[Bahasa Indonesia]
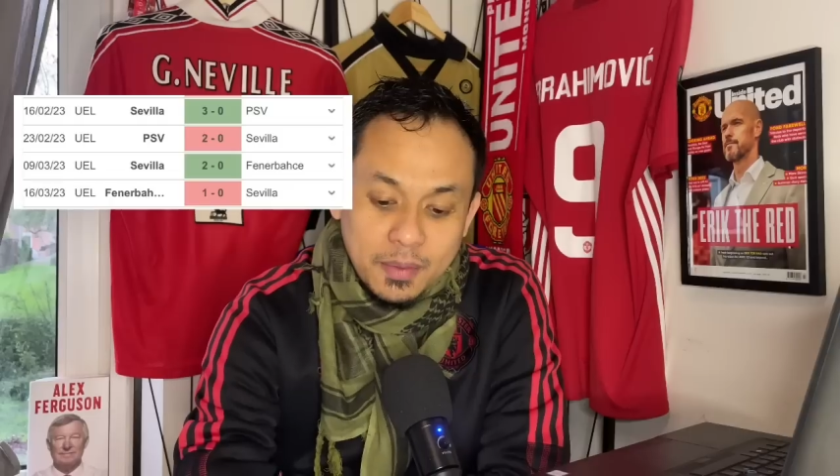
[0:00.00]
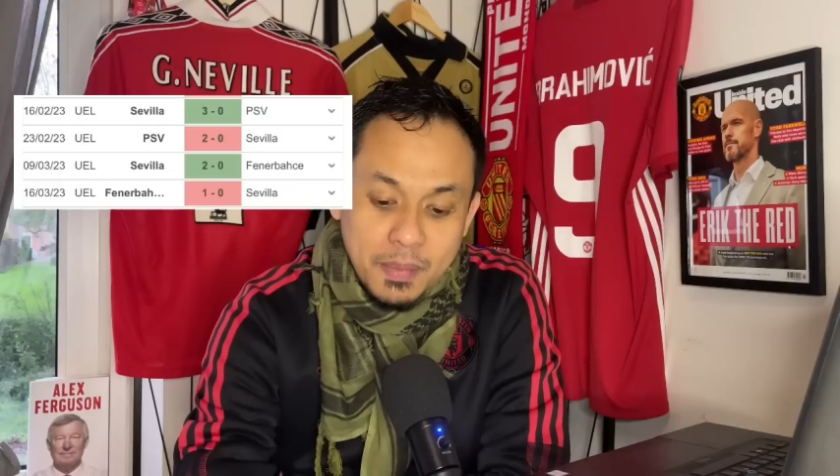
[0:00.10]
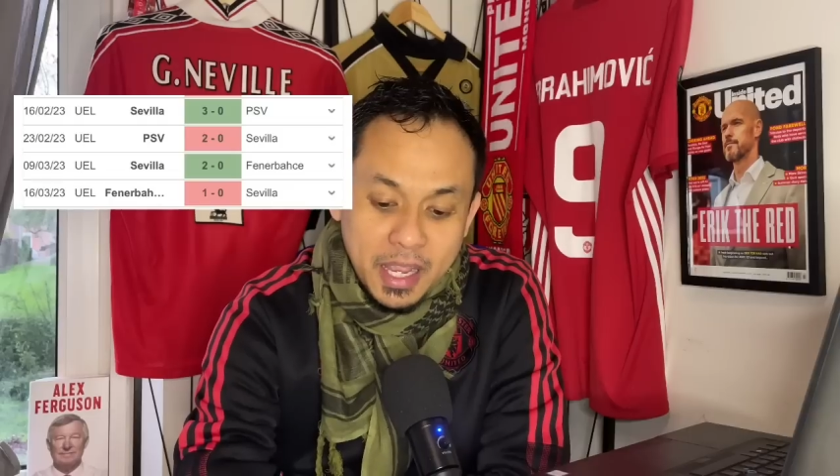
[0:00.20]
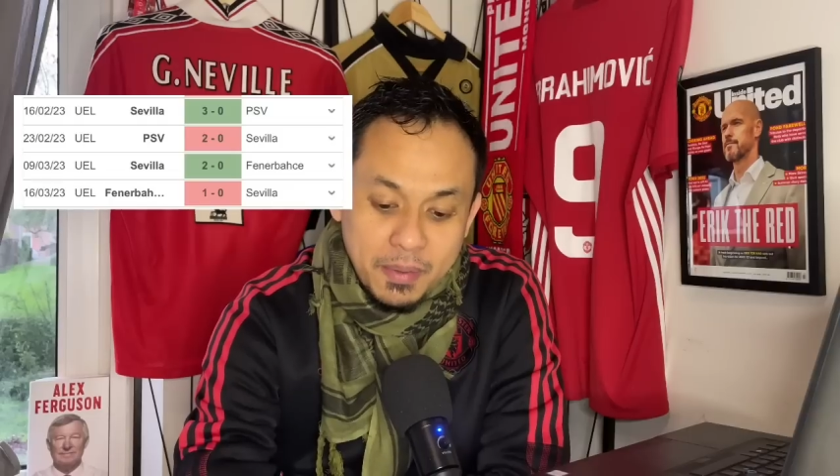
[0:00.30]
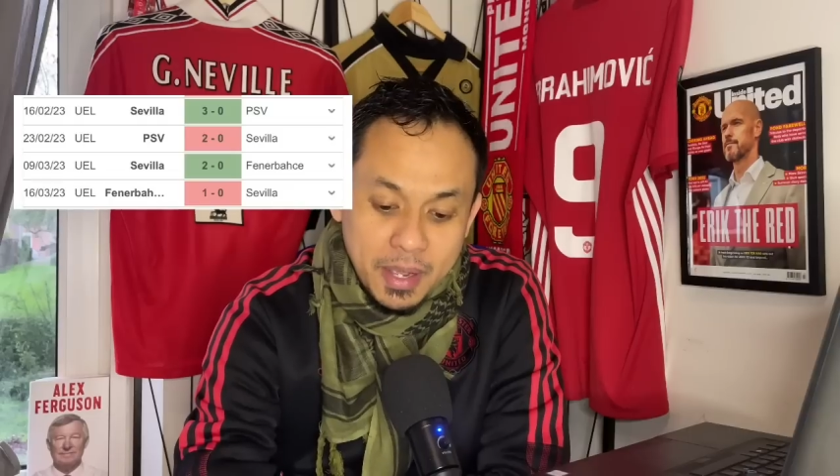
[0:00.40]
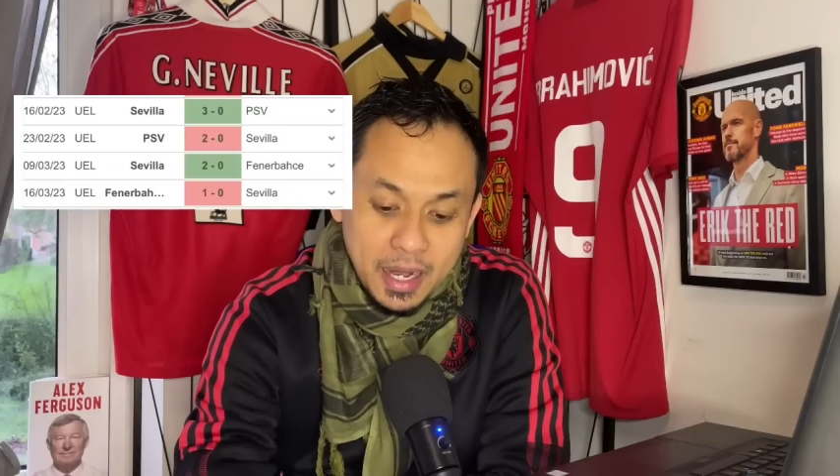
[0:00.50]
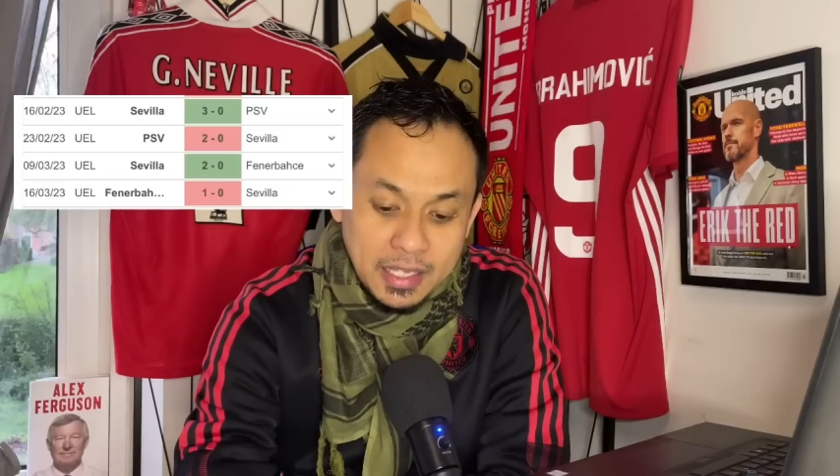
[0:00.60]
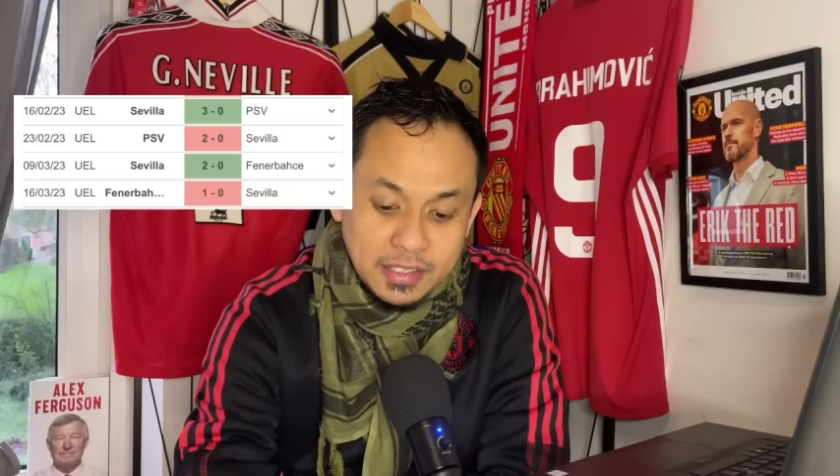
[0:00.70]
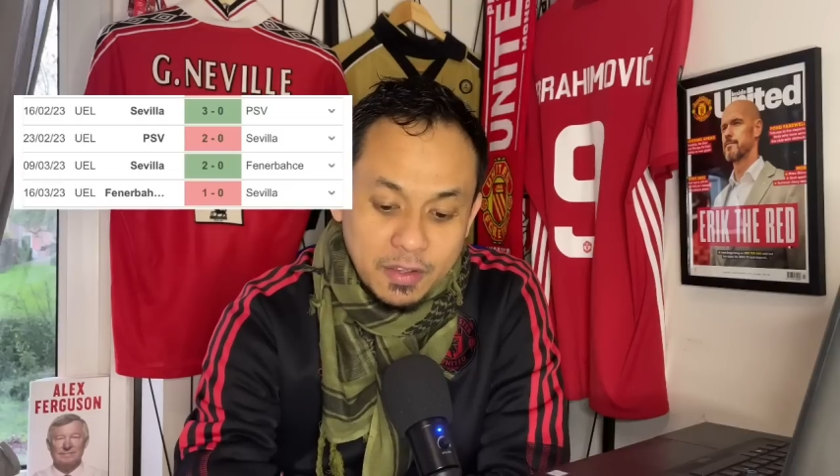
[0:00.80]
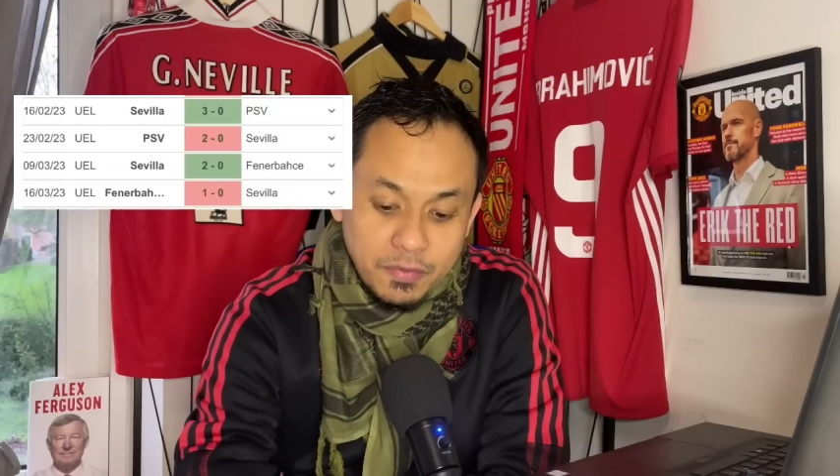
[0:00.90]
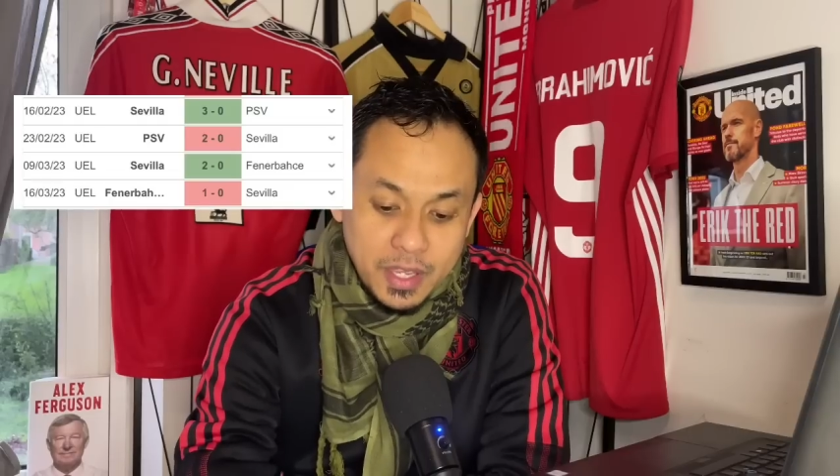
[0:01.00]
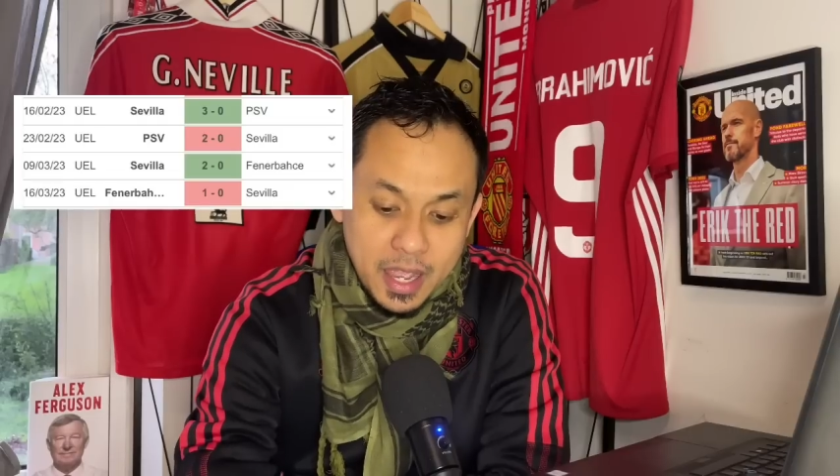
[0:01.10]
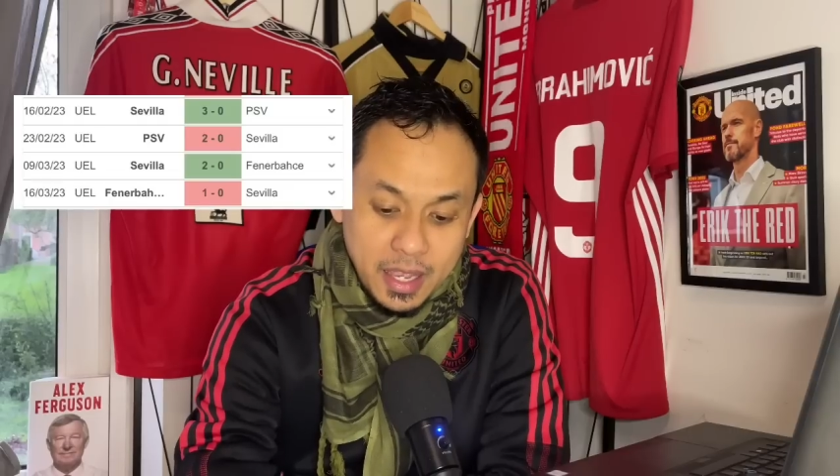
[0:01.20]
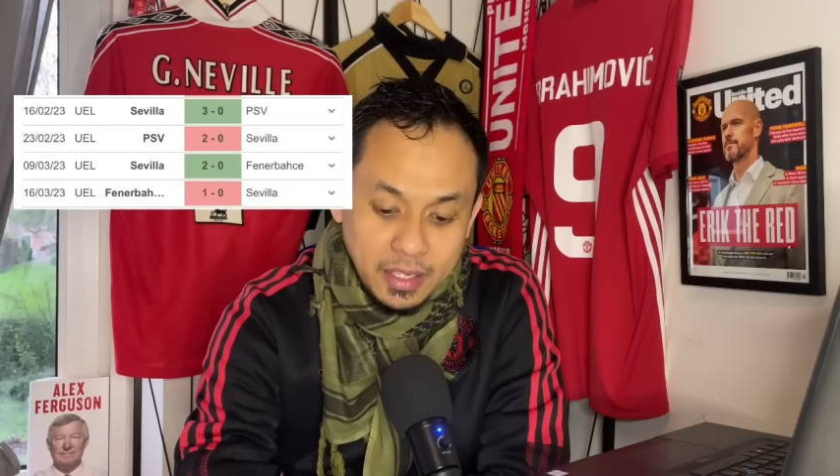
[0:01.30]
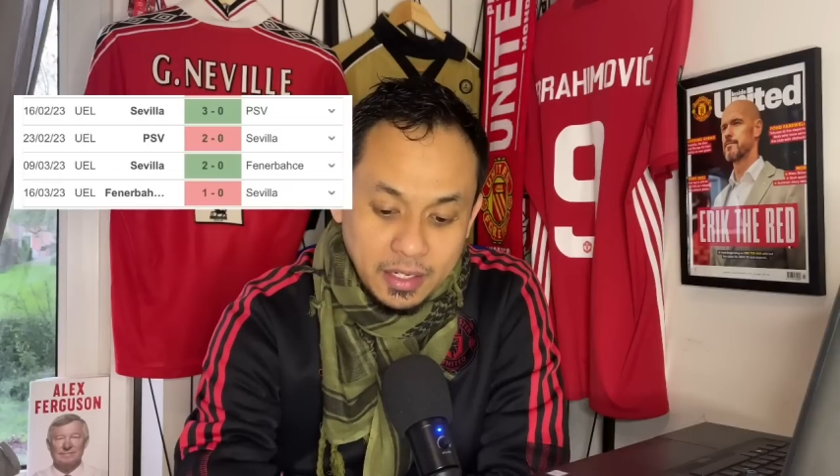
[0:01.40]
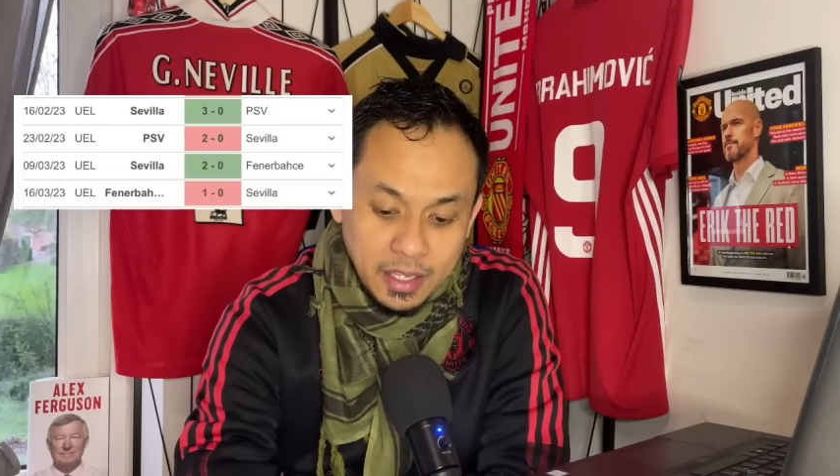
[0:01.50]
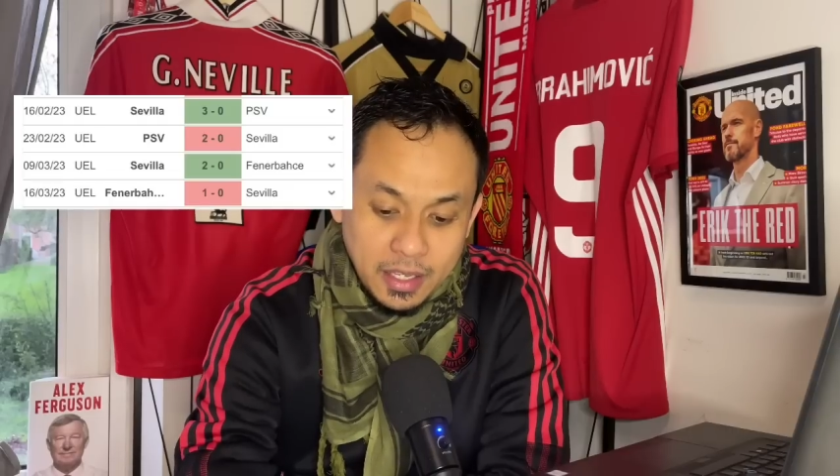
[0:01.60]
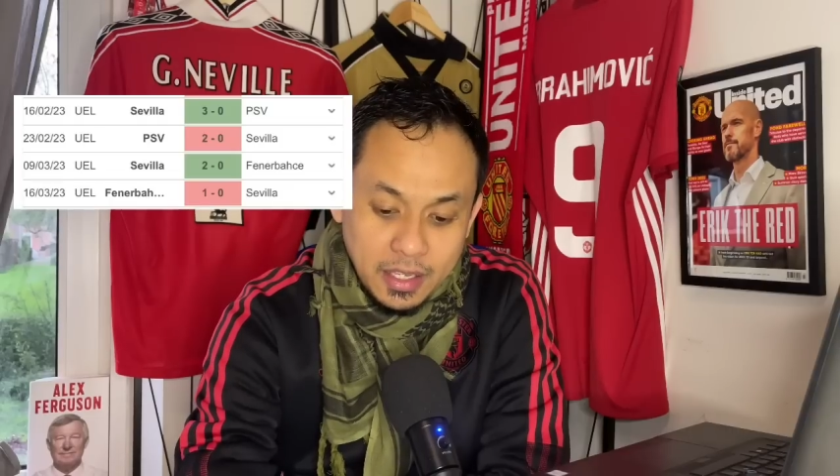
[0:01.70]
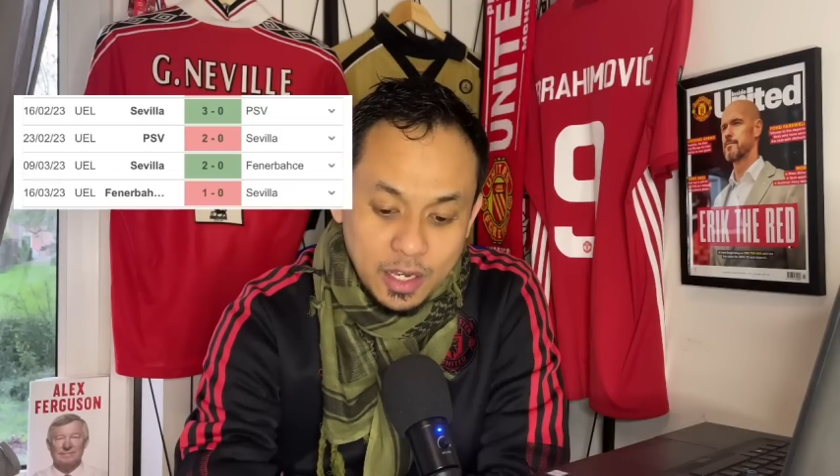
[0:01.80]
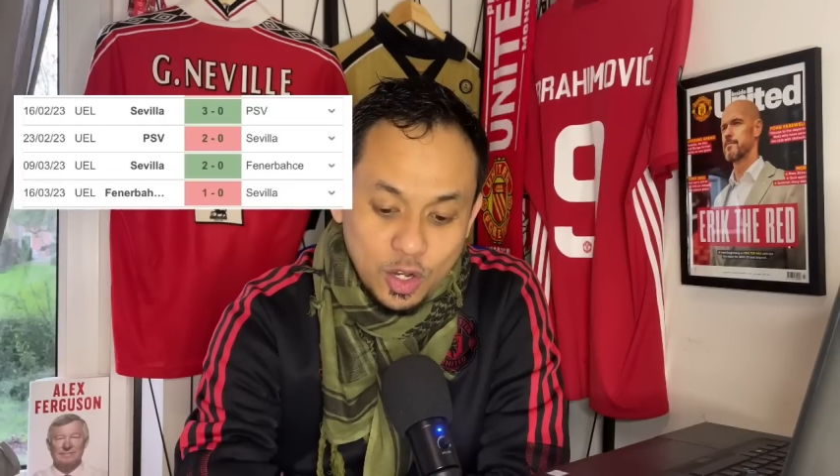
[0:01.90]
bagaimana Sevilla
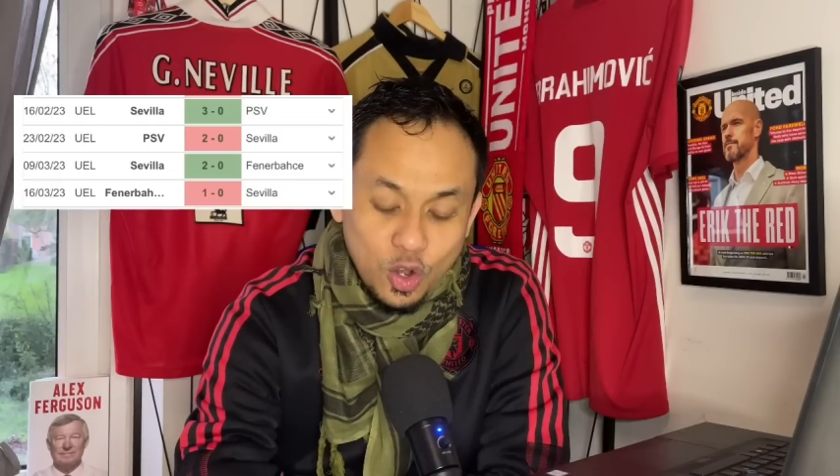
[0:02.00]
ini